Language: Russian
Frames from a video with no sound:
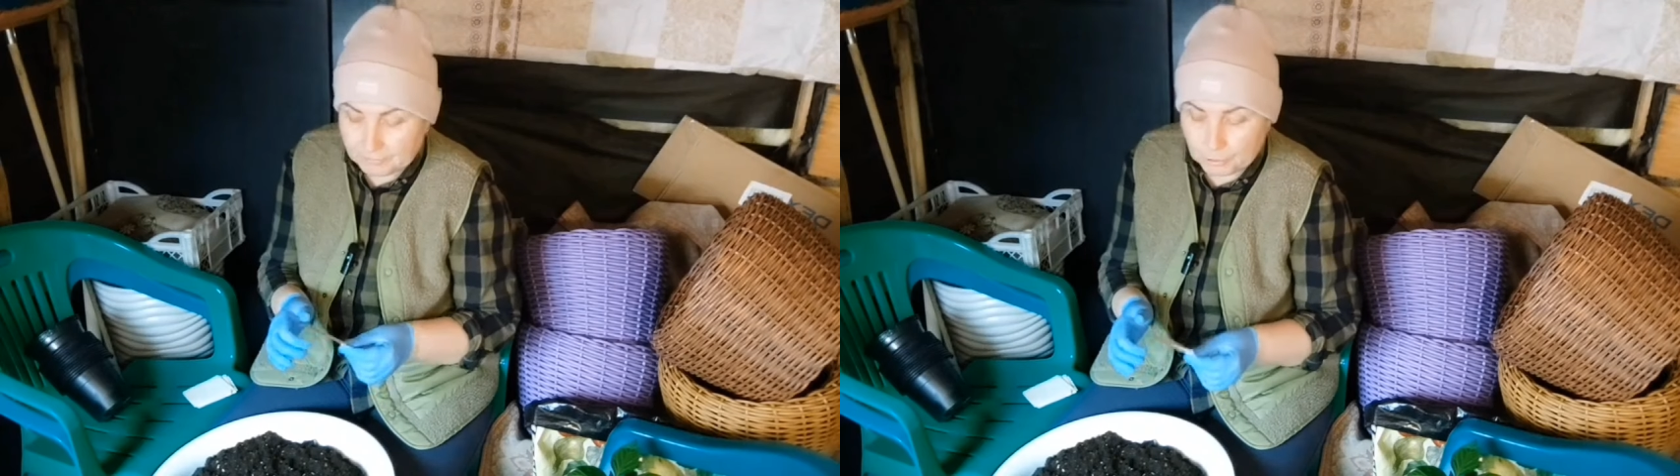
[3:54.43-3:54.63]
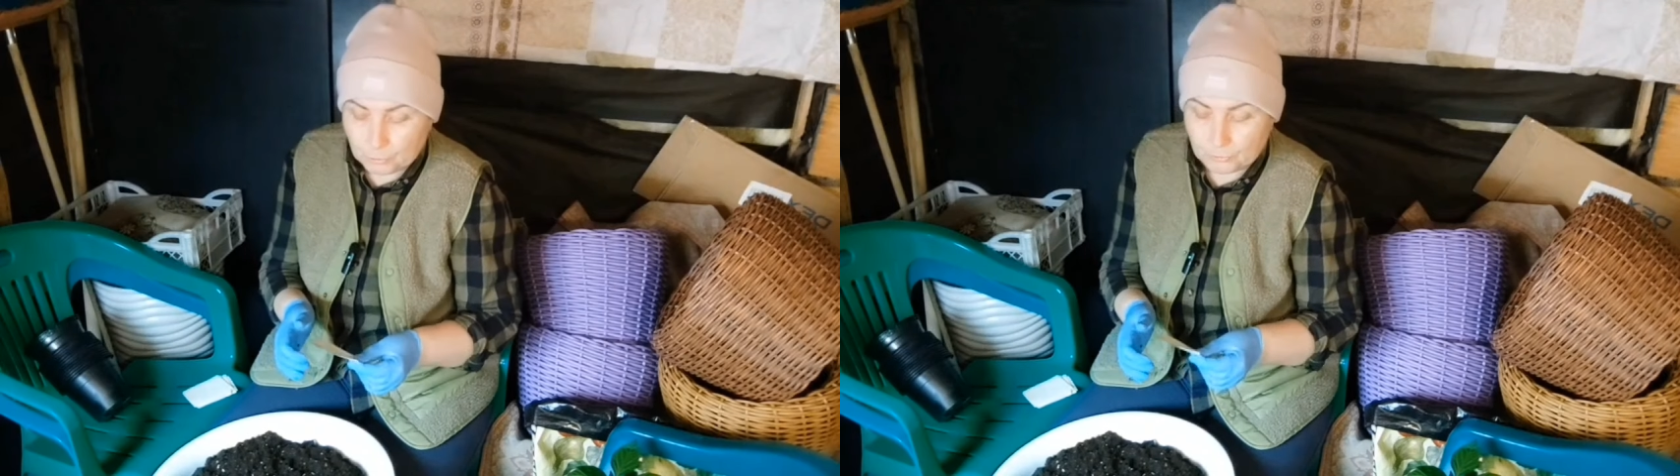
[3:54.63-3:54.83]

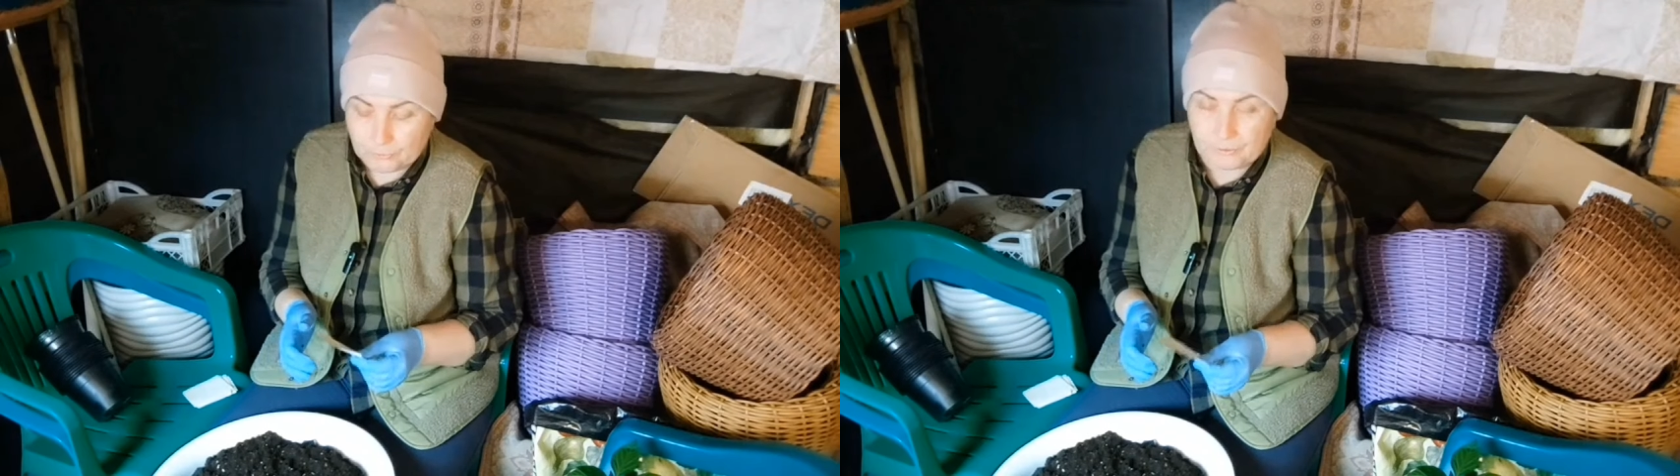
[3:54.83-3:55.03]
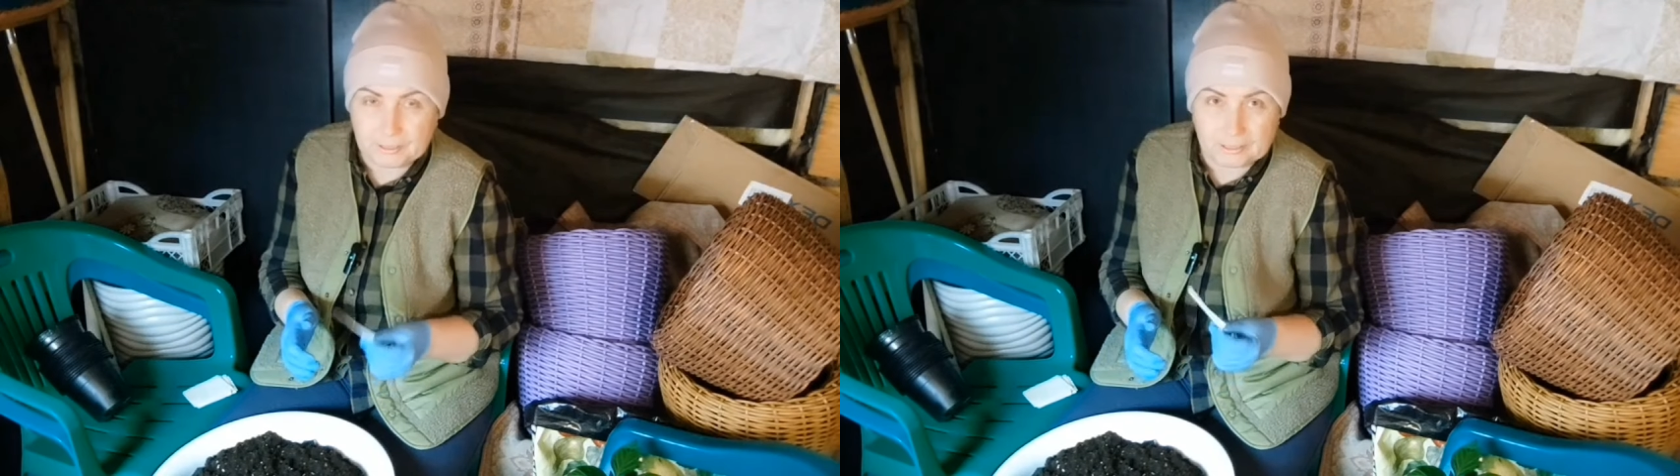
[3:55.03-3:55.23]

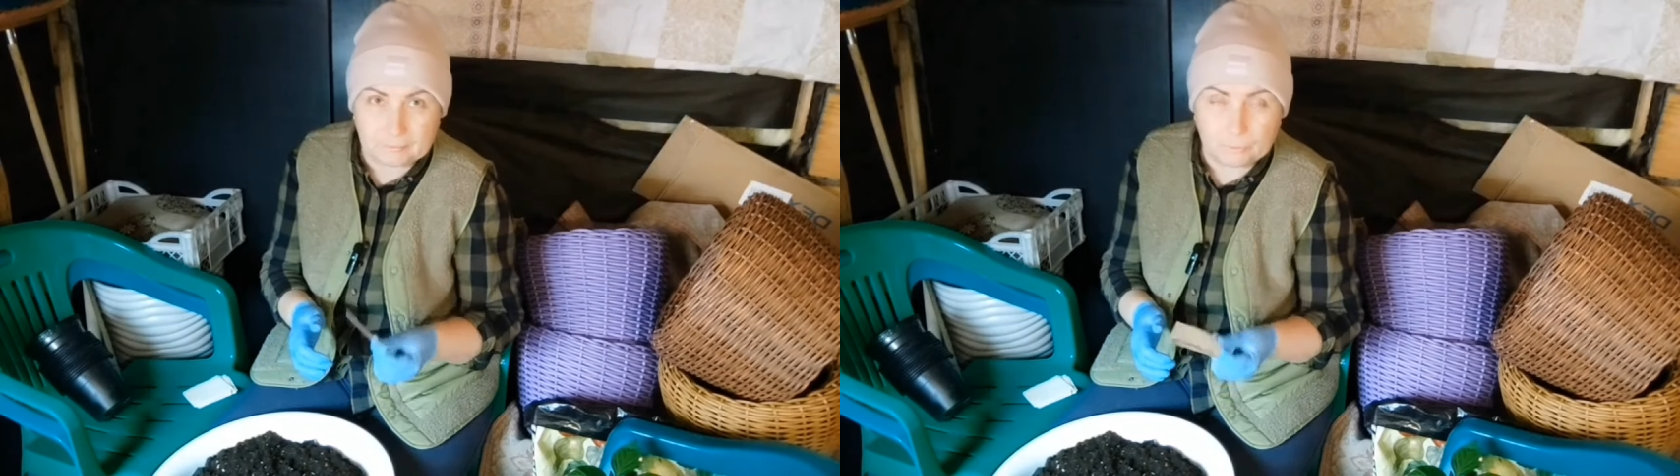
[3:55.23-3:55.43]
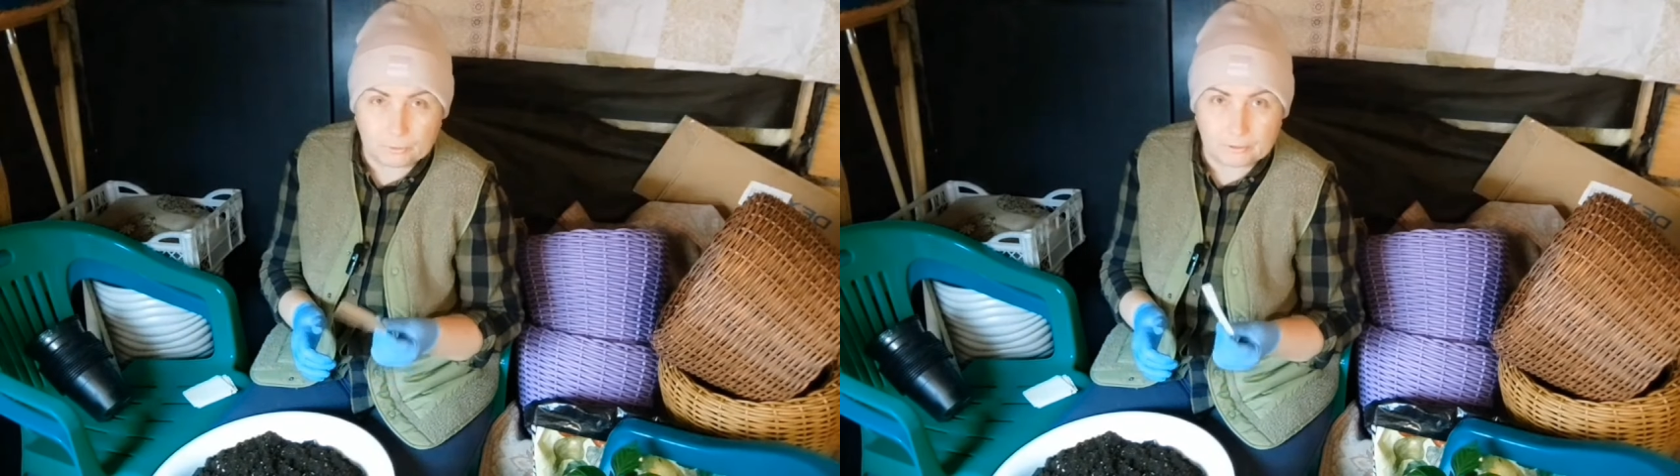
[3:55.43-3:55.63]

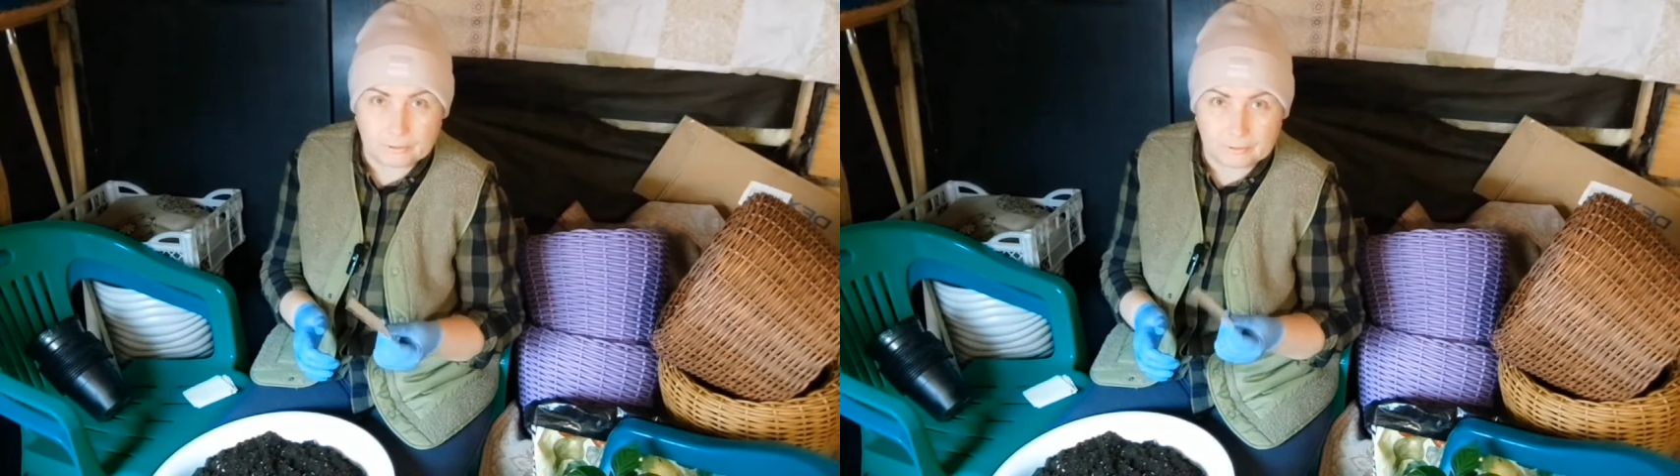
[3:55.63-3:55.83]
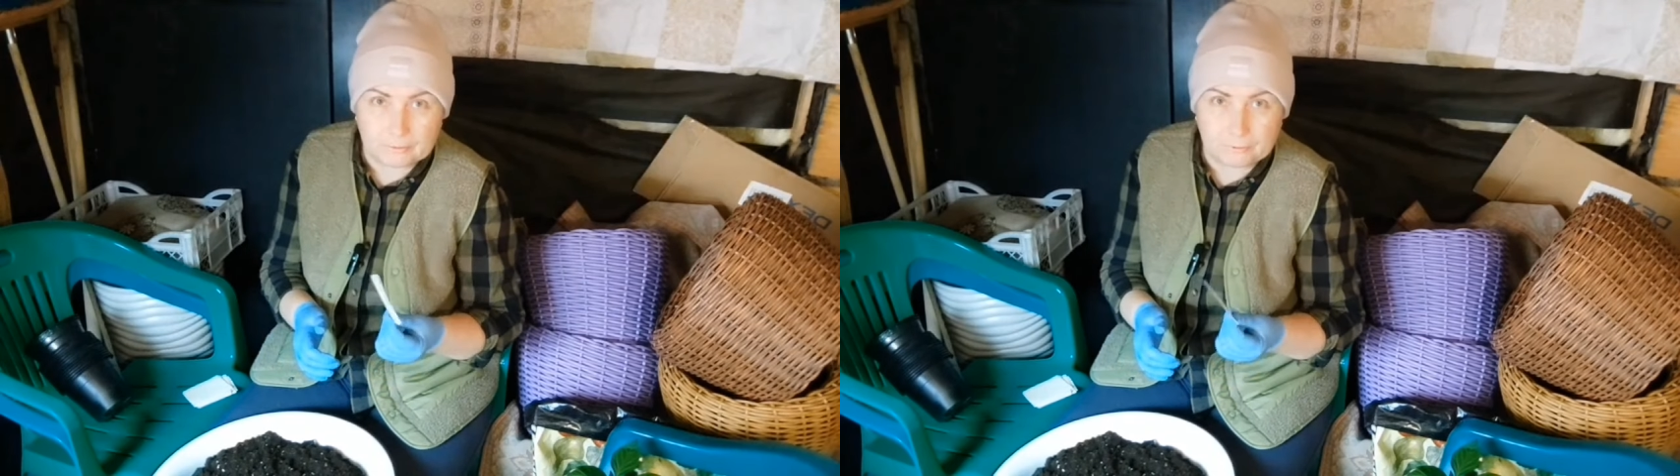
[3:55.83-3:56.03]

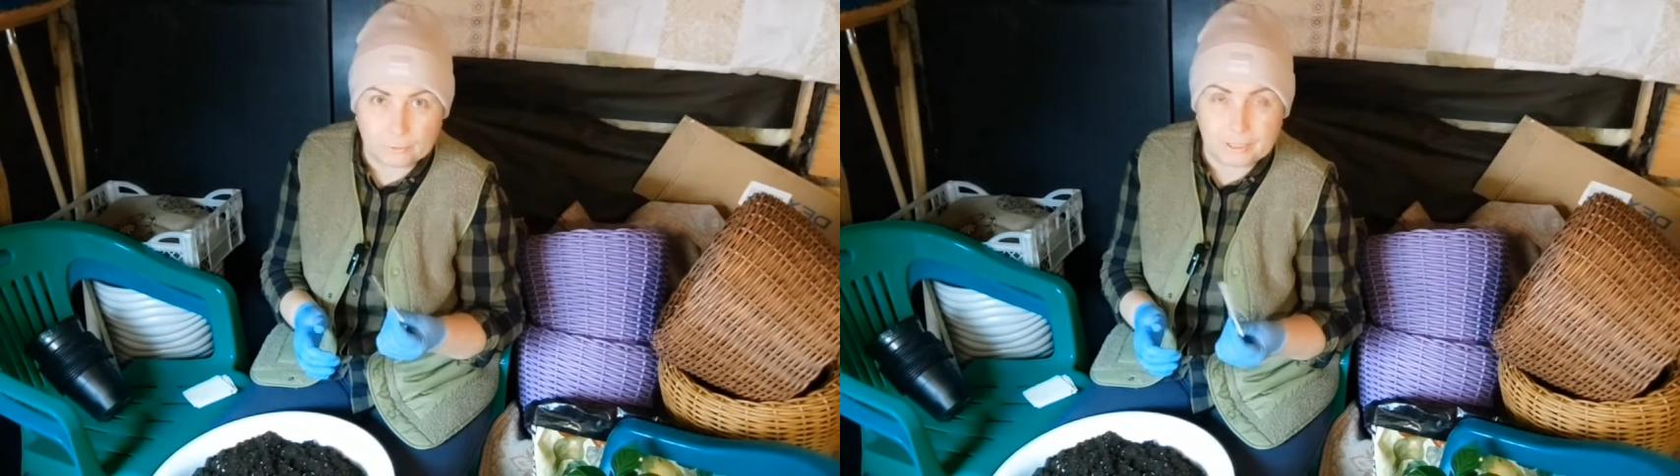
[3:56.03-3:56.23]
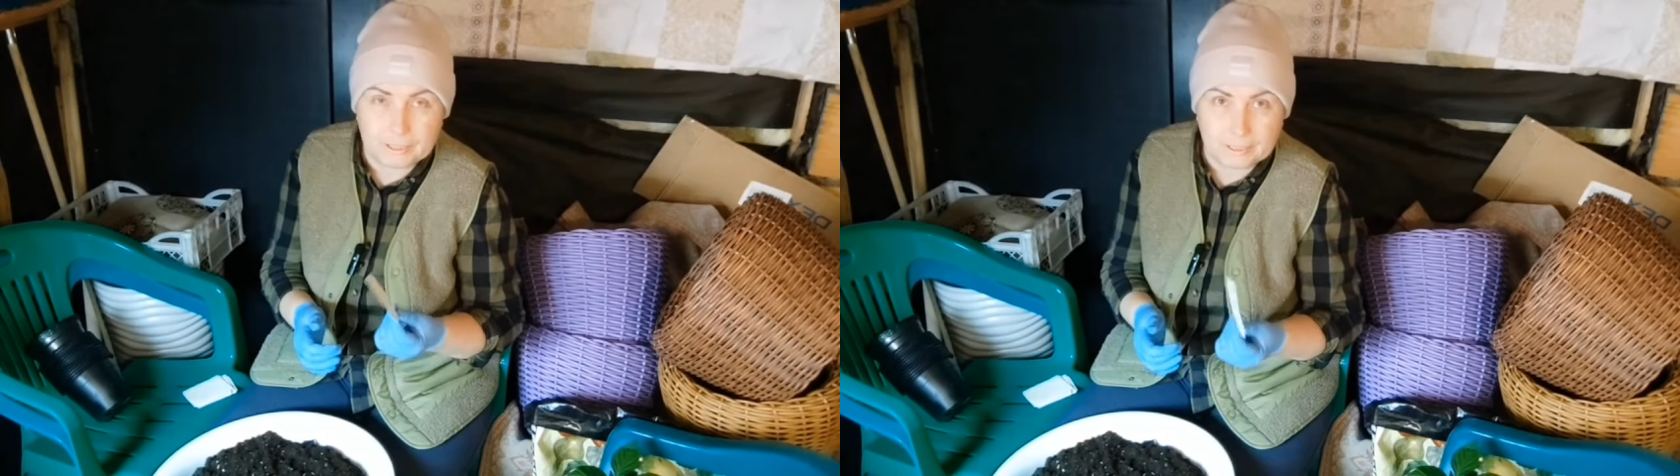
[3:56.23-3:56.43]

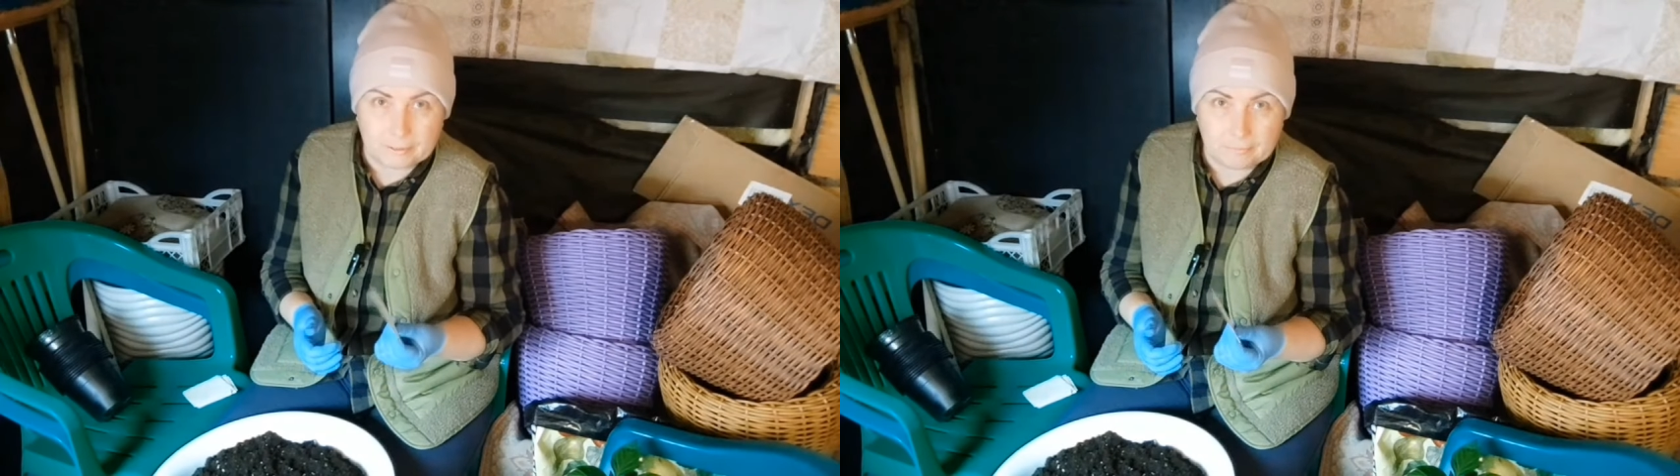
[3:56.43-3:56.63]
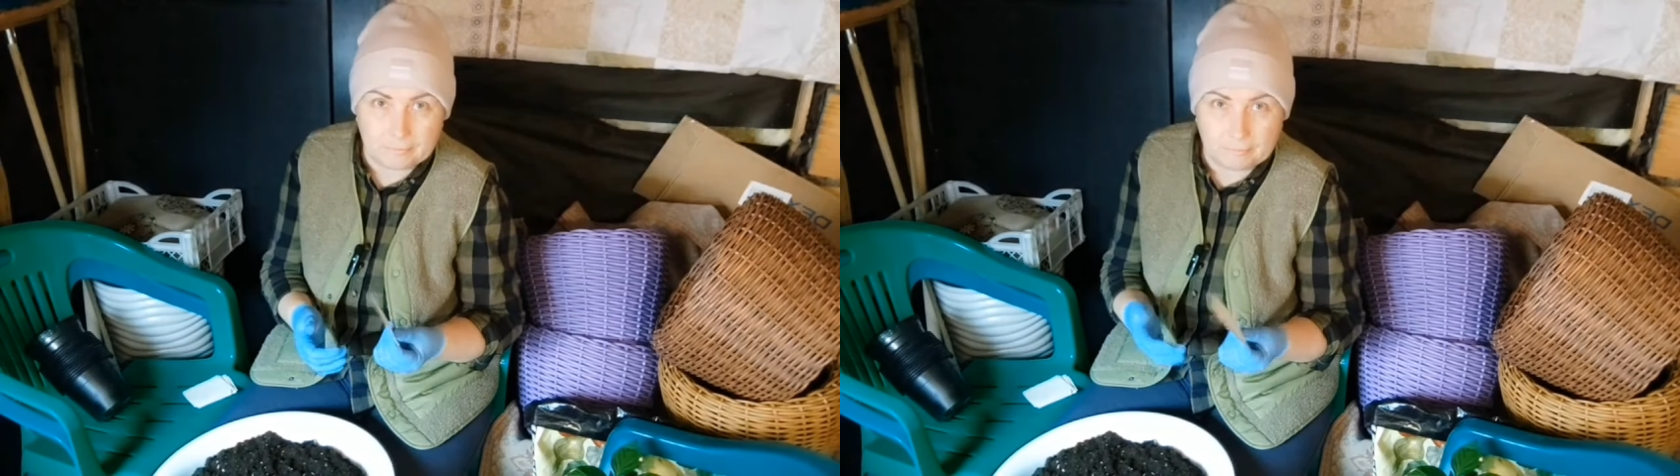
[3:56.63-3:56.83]
биофитофунгицид.